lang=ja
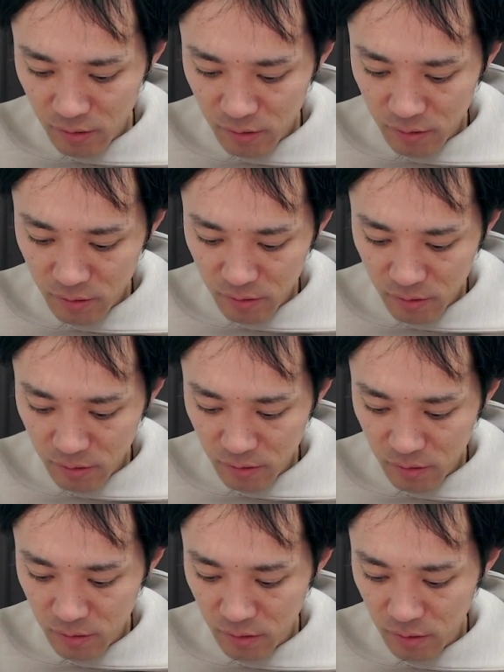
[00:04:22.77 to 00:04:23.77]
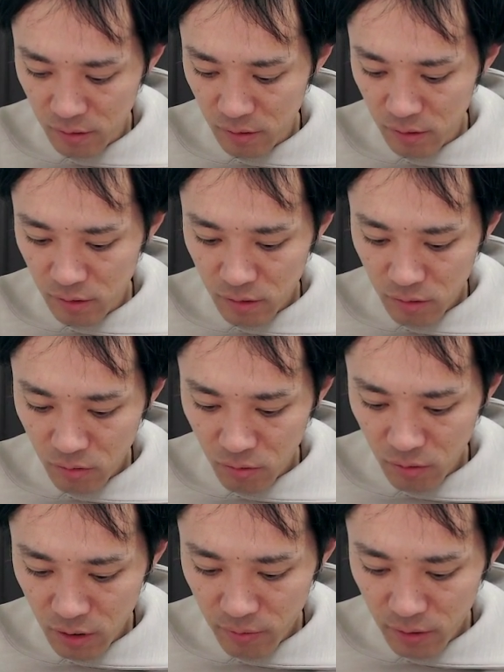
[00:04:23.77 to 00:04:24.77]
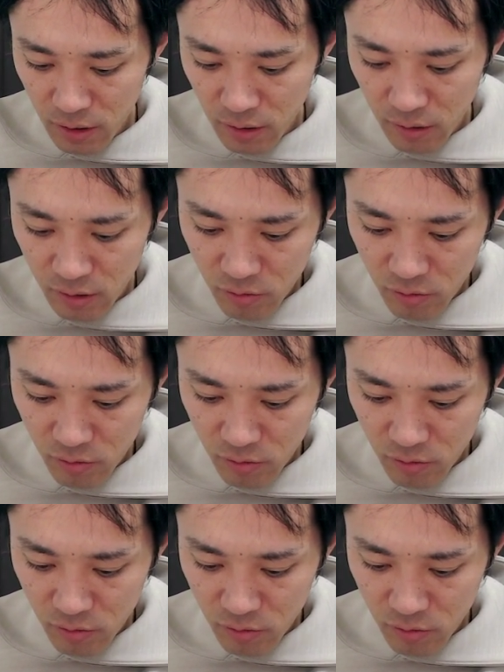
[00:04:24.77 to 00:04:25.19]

うん。これはね、